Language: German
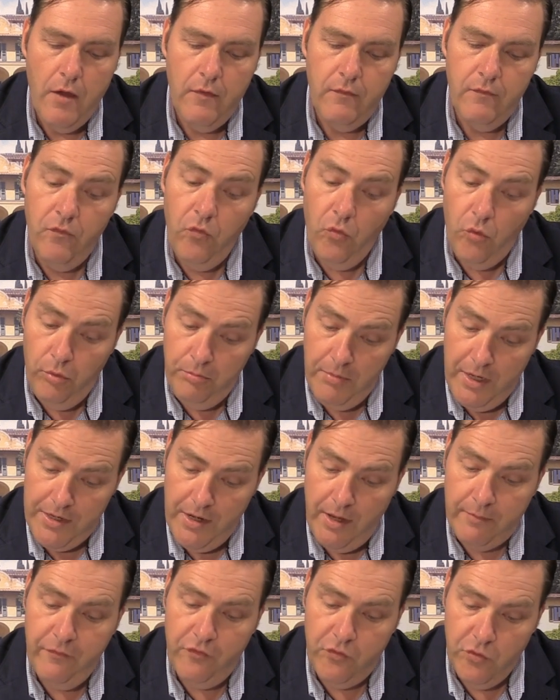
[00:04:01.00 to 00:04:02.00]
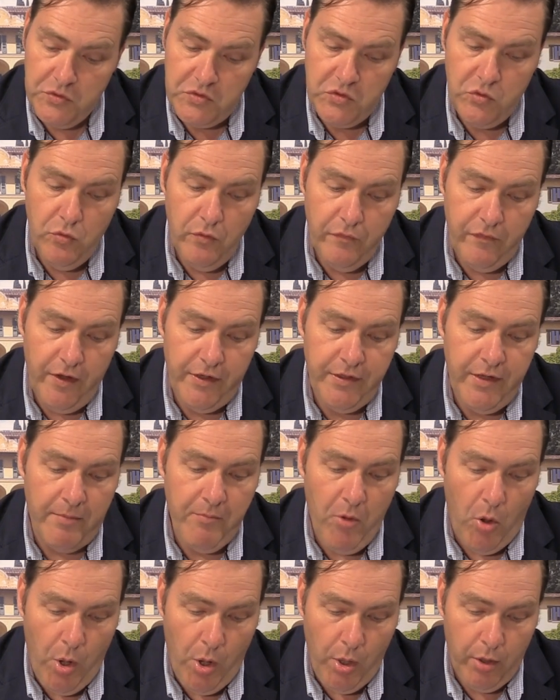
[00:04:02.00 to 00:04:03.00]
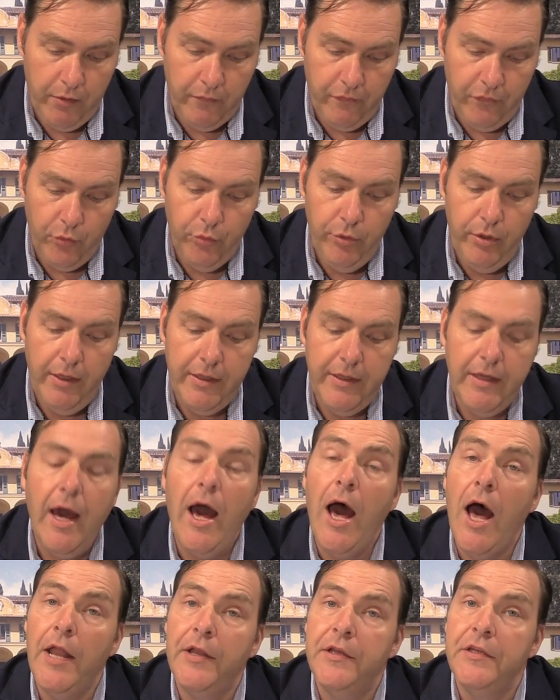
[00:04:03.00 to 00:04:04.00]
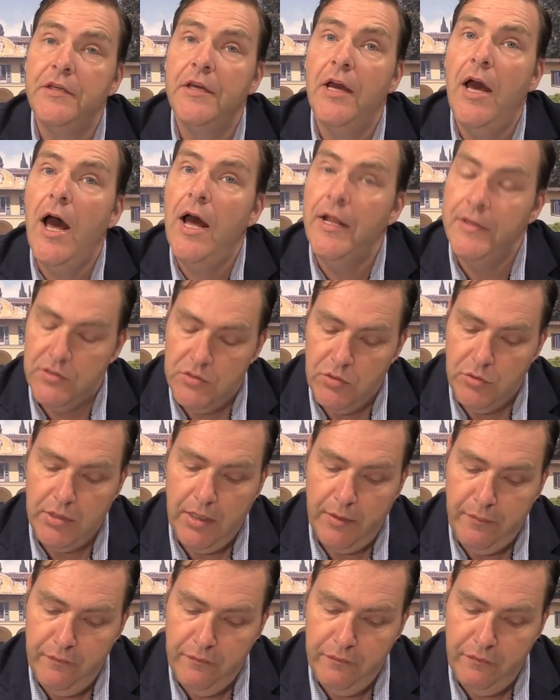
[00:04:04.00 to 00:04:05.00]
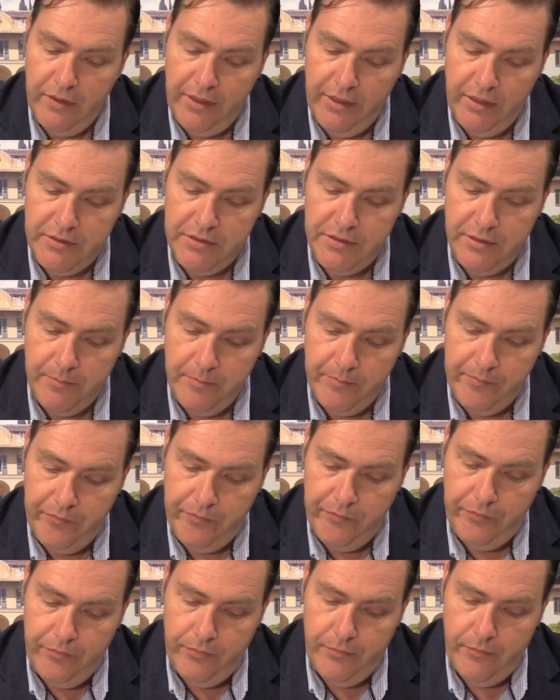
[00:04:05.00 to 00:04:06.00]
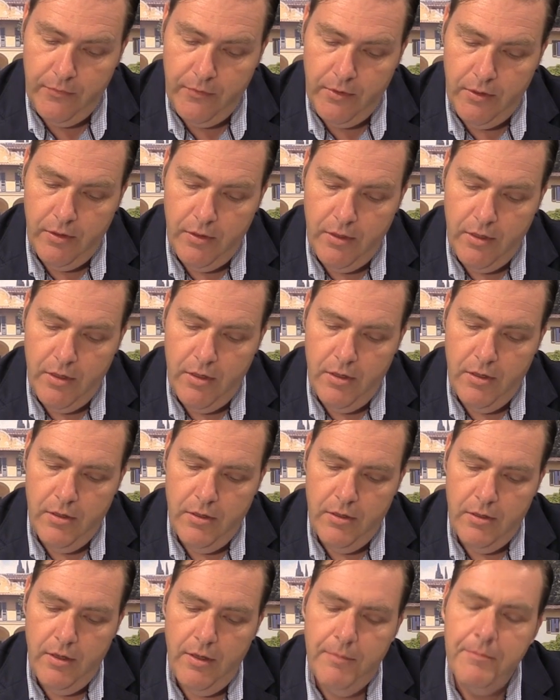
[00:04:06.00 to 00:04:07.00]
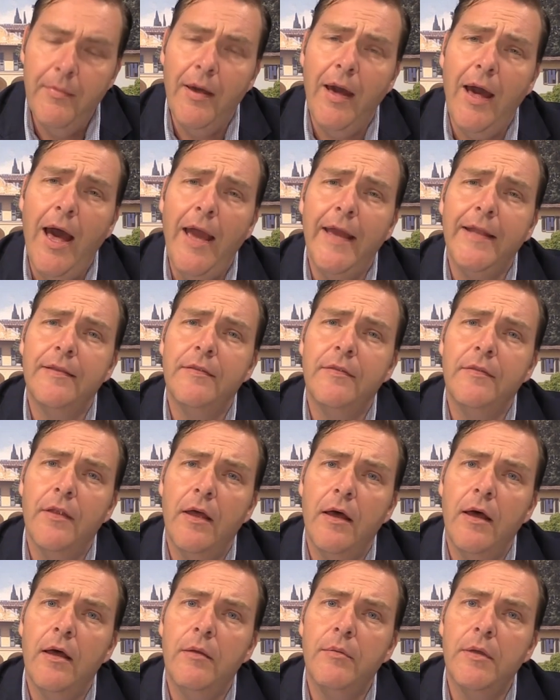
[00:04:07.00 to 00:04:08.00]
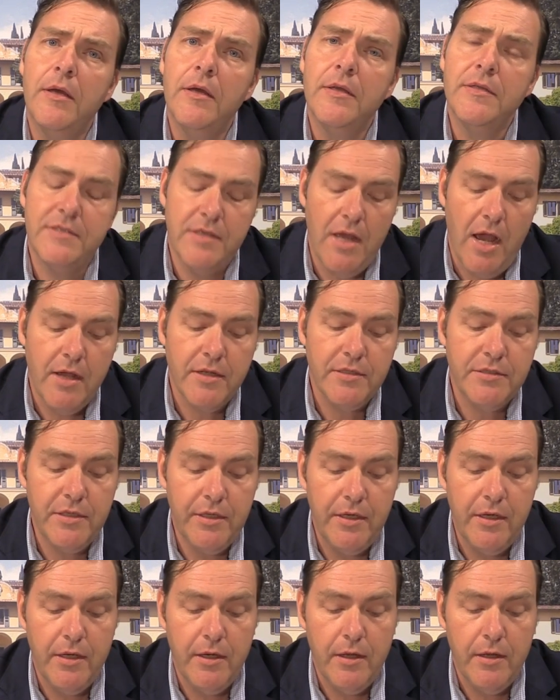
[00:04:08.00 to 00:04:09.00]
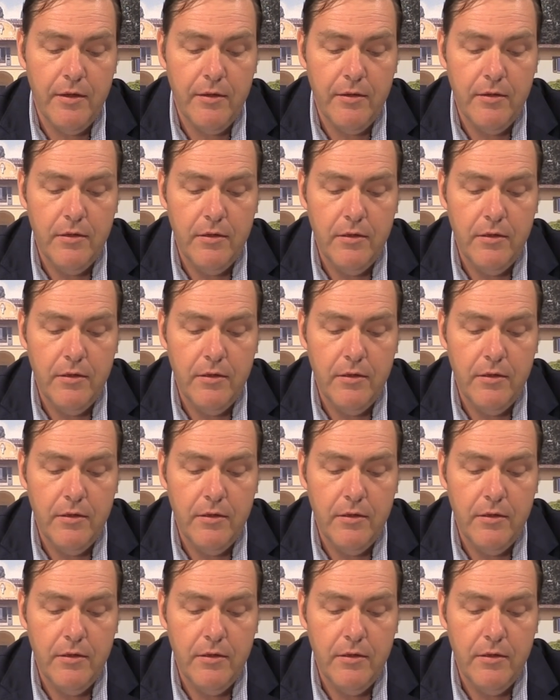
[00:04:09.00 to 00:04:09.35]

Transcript: wo man am Flussufer in der Morgenfrühe Kraniche anzutreffen pflegte. Im Reiten aber sagte er,